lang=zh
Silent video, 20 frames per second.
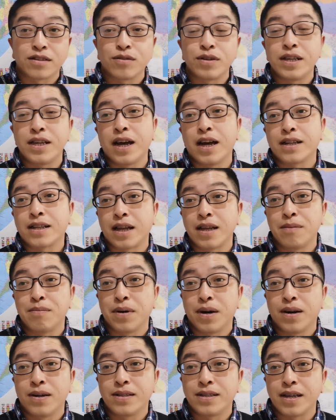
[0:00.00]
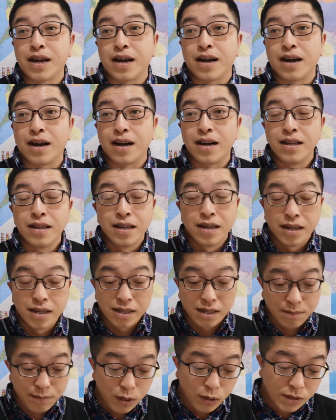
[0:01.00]
所以啊，他也不好讲啊。
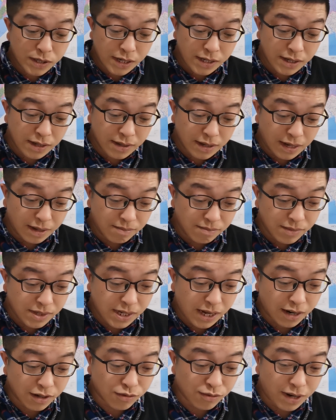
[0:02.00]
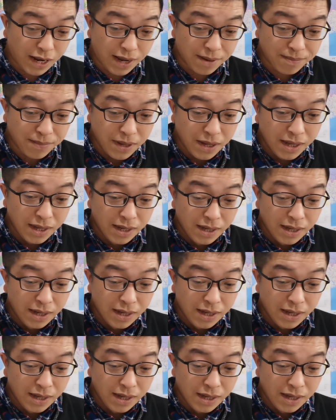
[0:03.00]
也没有真正的讲出来，